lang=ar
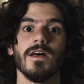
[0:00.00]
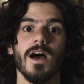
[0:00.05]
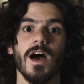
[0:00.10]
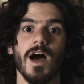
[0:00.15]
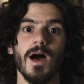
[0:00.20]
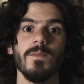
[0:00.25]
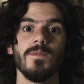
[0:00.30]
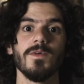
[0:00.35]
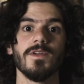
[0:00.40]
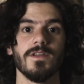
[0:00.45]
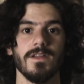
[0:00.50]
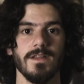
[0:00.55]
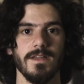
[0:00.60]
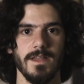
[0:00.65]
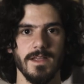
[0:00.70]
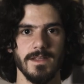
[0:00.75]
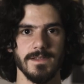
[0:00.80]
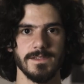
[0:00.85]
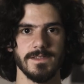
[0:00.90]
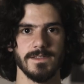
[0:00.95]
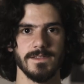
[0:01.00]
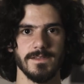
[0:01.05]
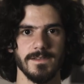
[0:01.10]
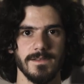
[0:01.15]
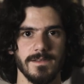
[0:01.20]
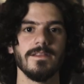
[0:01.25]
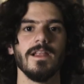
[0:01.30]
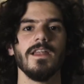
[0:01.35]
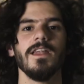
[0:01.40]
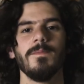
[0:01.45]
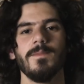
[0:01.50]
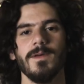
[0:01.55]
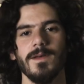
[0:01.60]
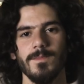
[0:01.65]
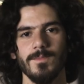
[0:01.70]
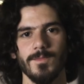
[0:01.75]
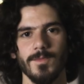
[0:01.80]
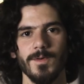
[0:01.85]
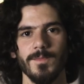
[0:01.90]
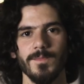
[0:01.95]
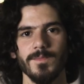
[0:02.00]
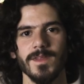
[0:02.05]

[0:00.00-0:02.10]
عبر اللينس للي بهمه